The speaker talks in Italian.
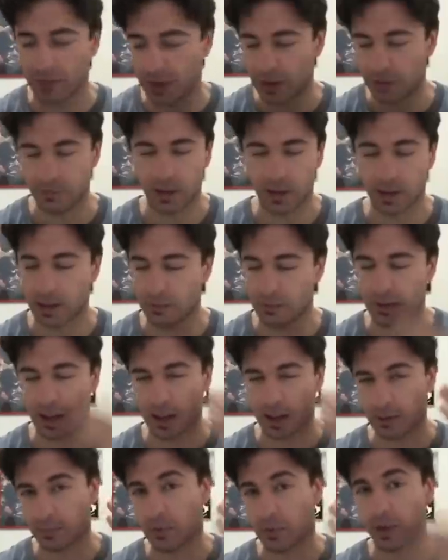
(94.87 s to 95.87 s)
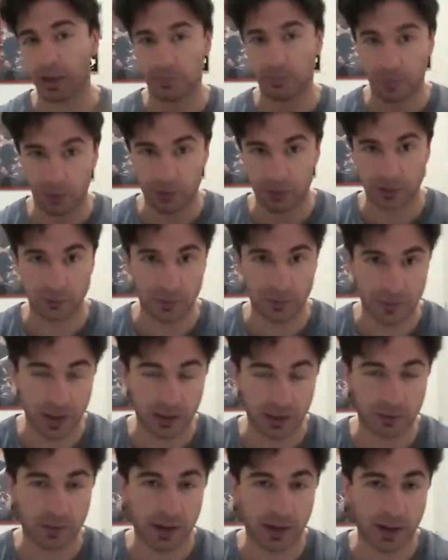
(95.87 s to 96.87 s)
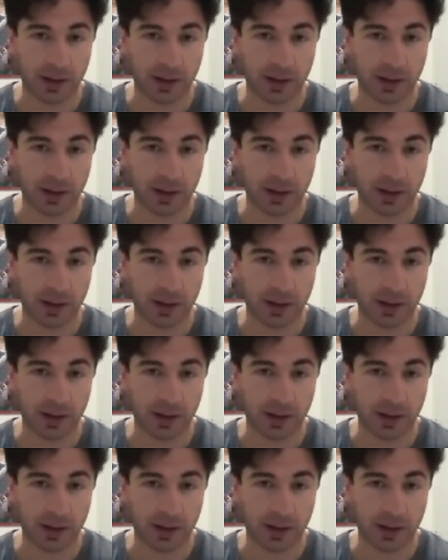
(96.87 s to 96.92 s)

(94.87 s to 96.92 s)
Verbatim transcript: Infatti, per arrivare poi al prossimo evento,